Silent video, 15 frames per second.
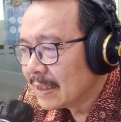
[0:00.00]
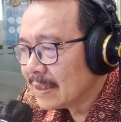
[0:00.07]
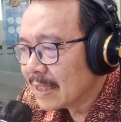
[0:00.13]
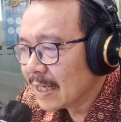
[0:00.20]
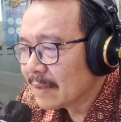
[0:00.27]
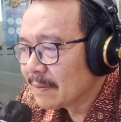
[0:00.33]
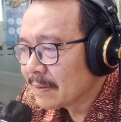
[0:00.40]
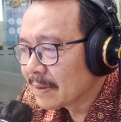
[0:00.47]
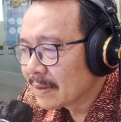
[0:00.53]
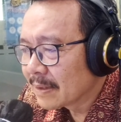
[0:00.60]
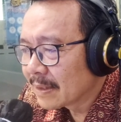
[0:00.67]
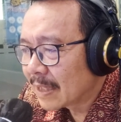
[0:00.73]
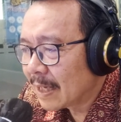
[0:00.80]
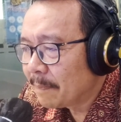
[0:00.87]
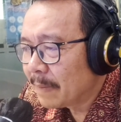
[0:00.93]
dan
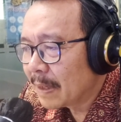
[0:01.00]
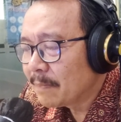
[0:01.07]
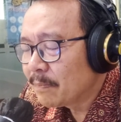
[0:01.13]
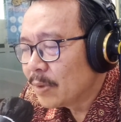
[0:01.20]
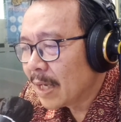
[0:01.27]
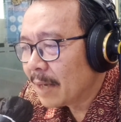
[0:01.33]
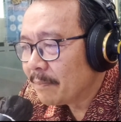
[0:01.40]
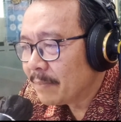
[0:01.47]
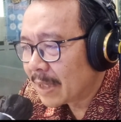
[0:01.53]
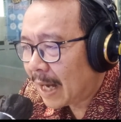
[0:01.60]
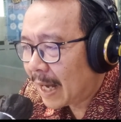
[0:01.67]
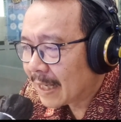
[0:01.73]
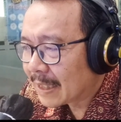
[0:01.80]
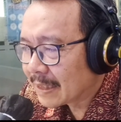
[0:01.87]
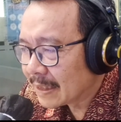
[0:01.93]
kapan pula
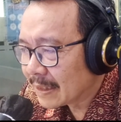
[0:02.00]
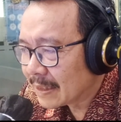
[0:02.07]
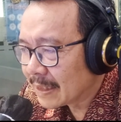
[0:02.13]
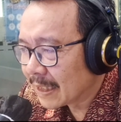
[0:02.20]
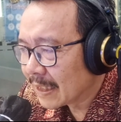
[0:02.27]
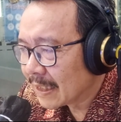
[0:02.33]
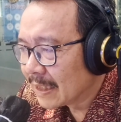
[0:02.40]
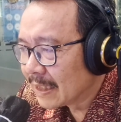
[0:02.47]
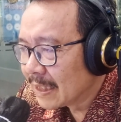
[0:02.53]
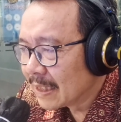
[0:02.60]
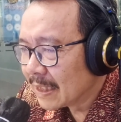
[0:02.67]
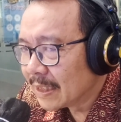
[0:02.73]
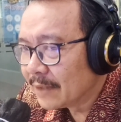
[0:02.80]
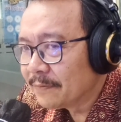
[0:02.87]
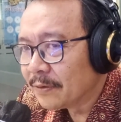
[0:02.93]
berakhirnya.
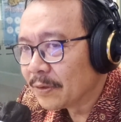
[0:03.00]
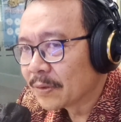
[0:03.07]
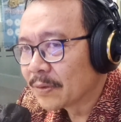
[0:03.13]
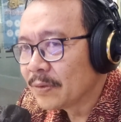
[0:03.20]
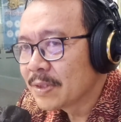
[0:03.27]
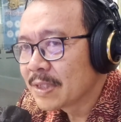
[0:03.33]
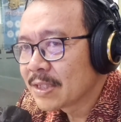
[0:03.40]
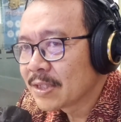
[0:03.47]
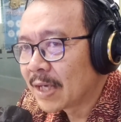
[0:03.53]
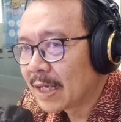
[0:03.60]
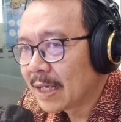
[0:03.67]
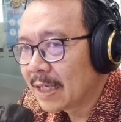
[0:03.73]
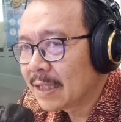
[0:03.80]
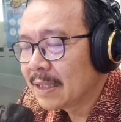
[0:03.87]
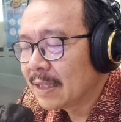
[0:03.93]
Ini fokus
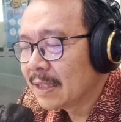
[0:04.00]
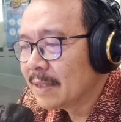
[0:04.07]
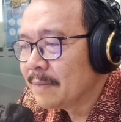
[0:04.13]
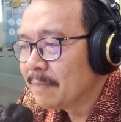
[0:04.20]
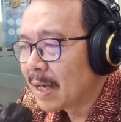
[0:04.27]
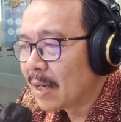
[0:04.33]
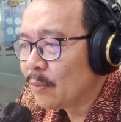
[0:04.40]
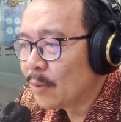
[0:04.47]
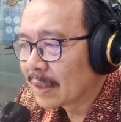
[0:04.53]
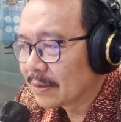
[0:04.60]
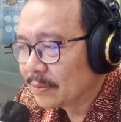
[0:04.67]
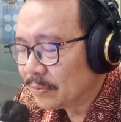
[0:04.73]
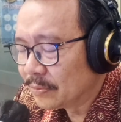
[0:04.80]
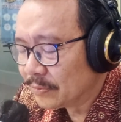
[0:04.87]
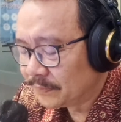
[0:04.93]
salat lima
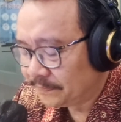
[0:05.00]
waktu.